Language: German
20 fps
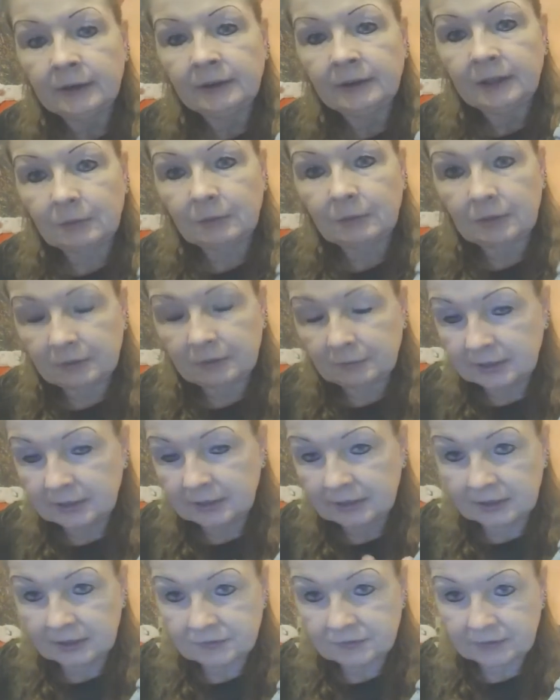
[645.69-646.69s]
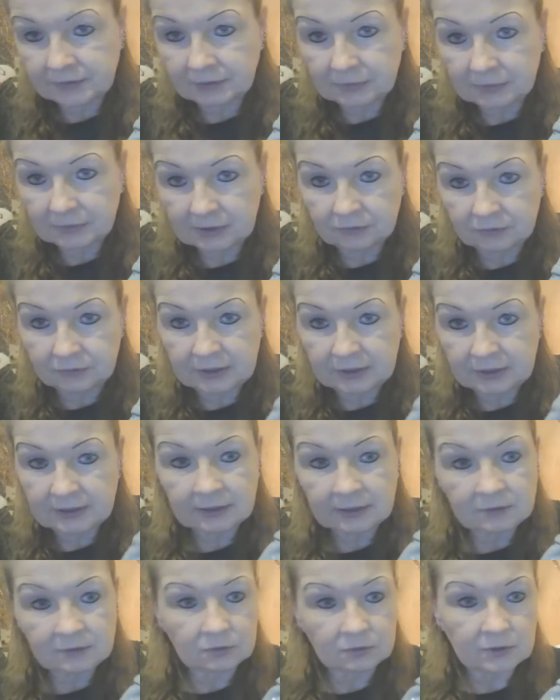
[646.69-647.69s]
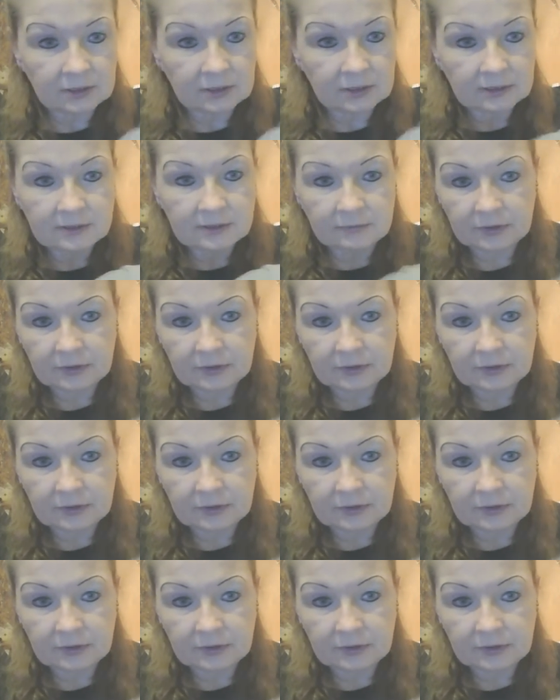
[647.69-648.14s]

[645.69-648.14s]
Aber wenn man ja jetzt was mit Gewicht hat und je nachdem,